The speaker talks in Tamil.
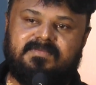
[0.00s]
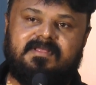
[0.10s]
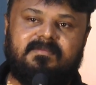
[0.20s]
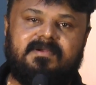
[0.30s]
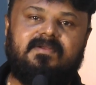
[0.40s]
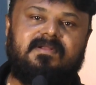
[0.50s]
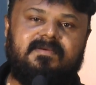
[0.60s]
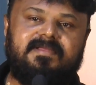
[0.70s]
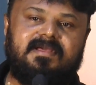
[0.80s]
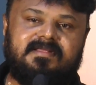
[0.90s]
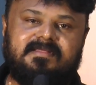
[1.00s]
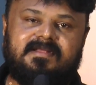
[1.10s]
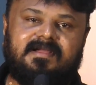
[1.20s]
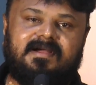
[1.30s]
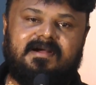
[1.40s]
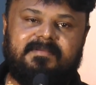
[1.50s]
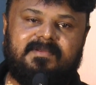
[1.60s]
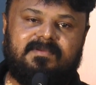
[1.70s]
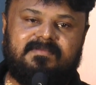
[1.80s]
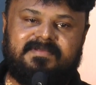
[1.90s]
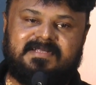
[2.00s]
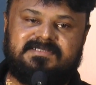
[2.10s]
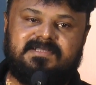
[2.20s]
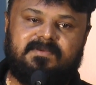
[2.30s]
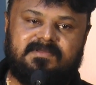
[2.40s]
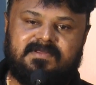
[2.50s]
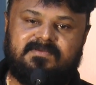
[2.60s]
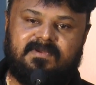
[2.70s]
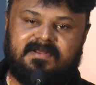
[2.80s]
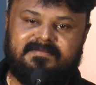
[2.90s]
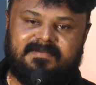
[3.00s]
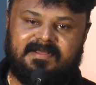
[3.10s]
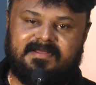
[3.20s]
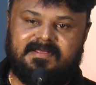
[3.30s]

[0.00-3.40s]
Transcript: இதுக்கு முன்னாடி ஒரு ரவுடியாக இருந்திருக்கான் அப்படின்னு ஒரு ஃப்ரெஷ்ஷாக ஒருத்தரை சொல்கிறத விட